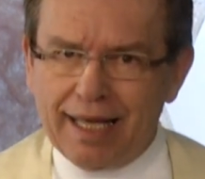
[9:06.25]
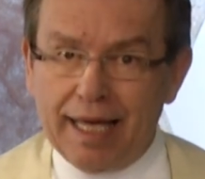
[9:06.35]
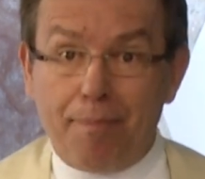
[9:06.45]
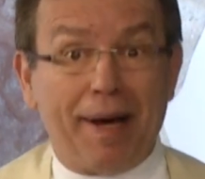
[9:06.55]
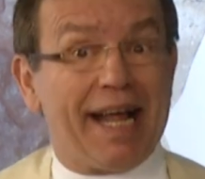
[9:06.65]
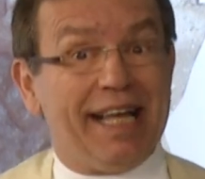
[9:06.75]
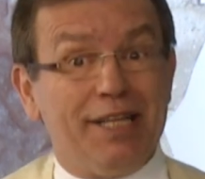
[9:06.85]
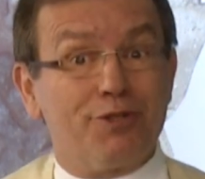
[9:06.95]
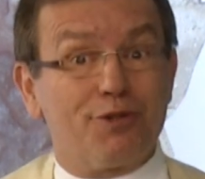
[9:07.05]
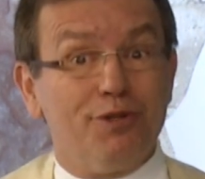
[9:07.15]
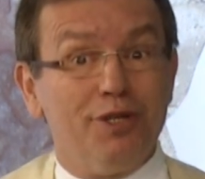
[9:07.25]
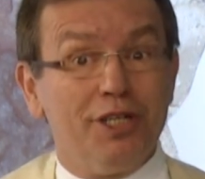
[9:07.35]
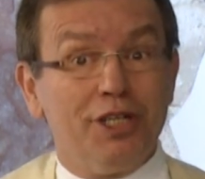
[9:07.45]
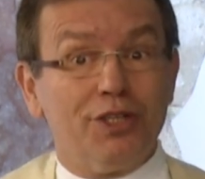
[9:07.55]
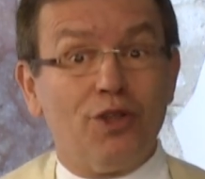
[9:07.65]
E para isso,
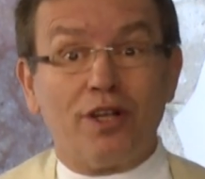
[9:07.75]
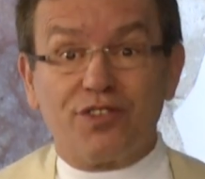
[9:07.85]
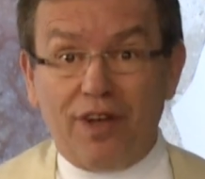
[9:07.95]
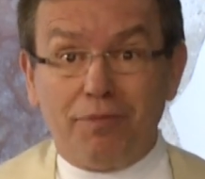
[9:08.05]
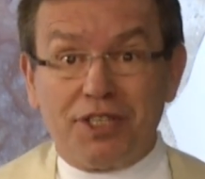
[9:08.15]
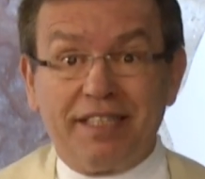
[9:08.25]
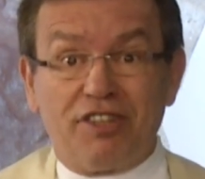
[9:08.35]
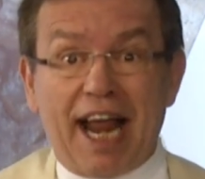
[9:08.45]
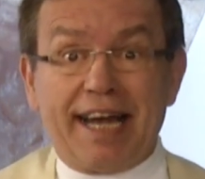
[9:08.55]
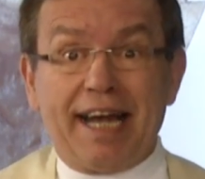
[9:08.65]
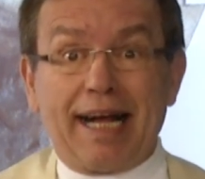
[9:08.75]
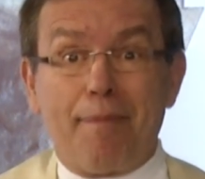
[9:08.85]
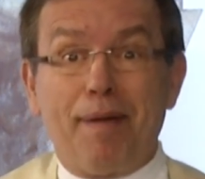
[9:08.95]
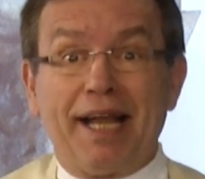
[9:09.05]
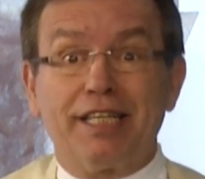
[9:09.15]
nós vamos entrar na
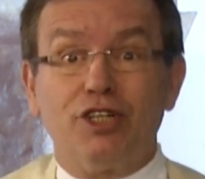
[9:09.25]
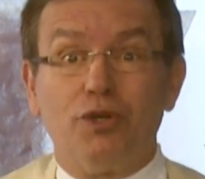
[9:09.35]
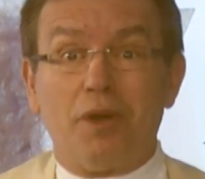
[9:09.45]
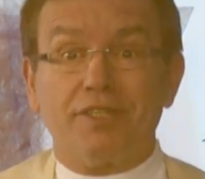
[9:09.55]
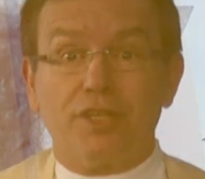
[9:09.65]
capela de Nossa